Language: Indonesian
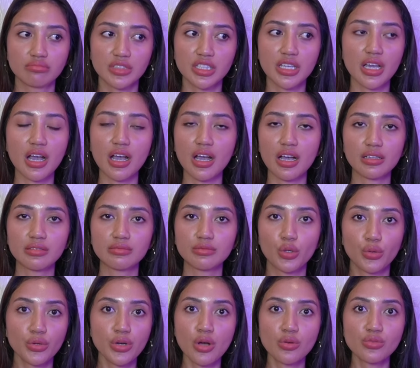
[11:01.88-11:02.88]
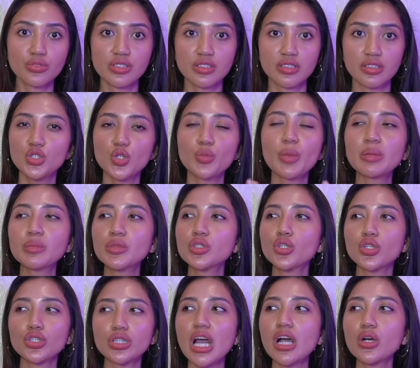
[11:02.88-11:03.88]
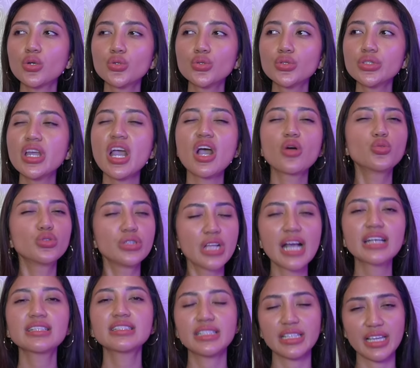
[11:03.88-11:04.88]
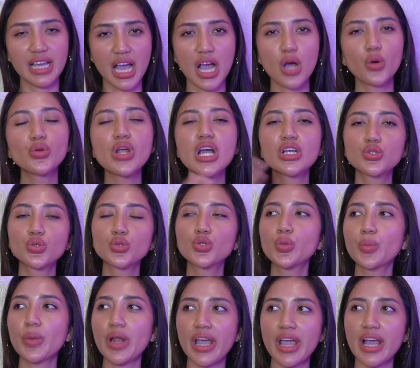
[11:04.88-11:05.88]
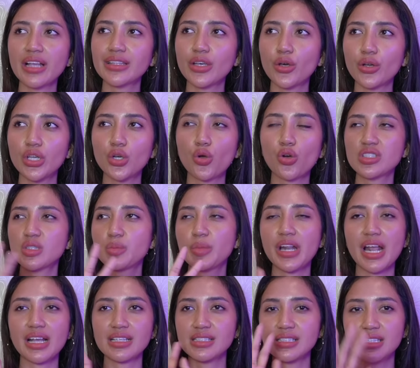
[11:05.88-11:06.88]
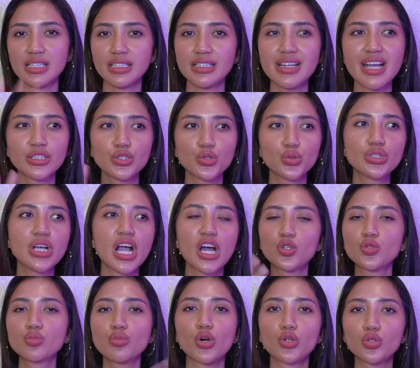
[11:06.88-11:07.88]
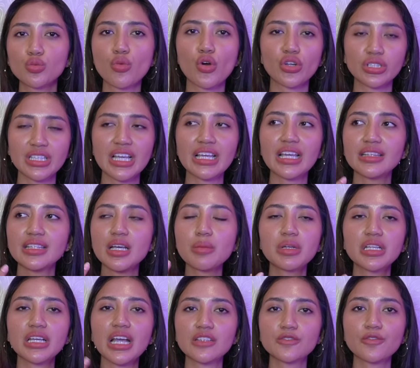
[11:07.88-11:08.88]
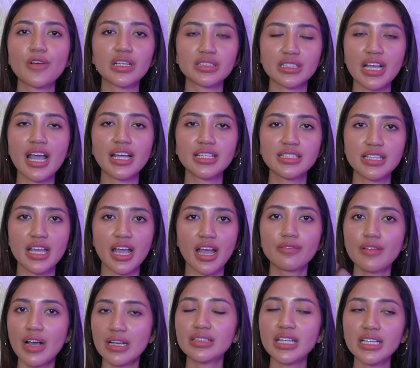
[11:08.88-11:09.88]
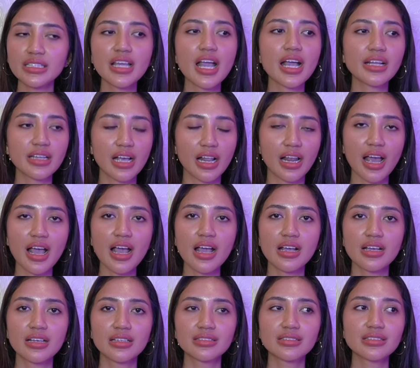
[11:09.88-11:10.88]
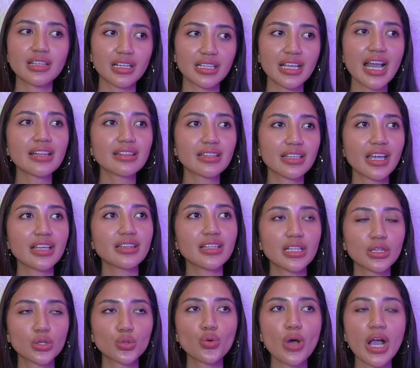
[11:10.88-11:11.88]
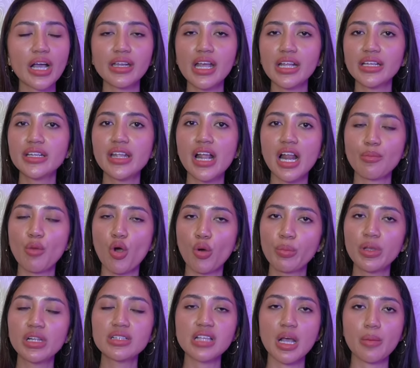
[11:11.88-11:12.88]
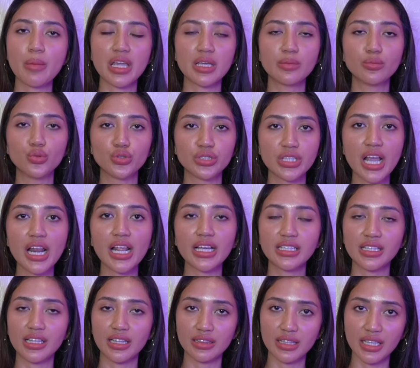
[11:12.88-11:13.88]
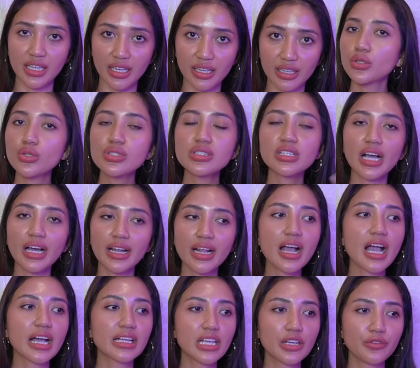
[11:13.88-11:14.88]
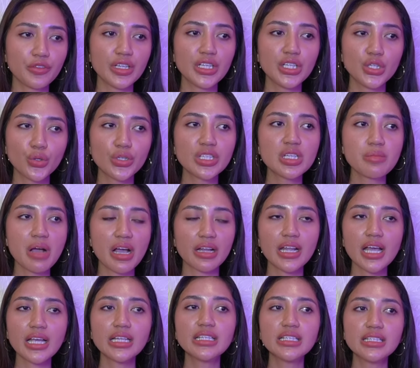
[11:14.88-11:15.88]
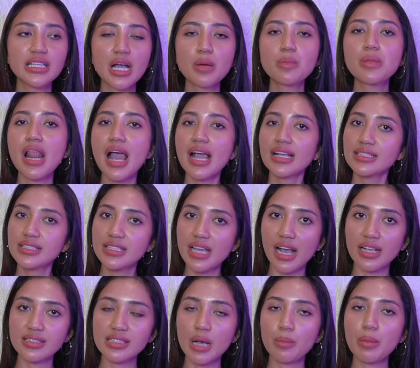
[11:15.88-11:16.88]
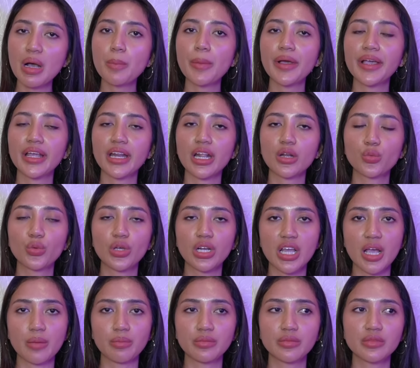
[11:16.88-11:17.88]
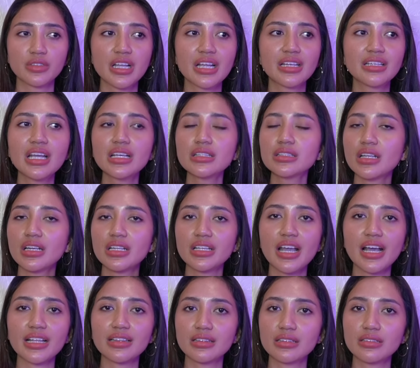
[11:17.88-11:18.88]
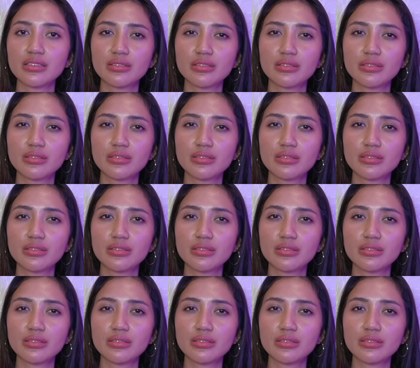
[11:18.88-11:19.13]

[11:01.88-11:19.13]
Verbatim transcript: ya who knows cuman menurut aku ya udah sih ya udah cukup lah ya teori konspirasi dan juga rumor-rumornya kita melihat fakta aja faktanya adalah terlihat Kate itu ada di dalam mobil sama ibunya lagi nyetir. Terus sekarang ada video di mana dia belanja sama Pangeran William dan dia terlihat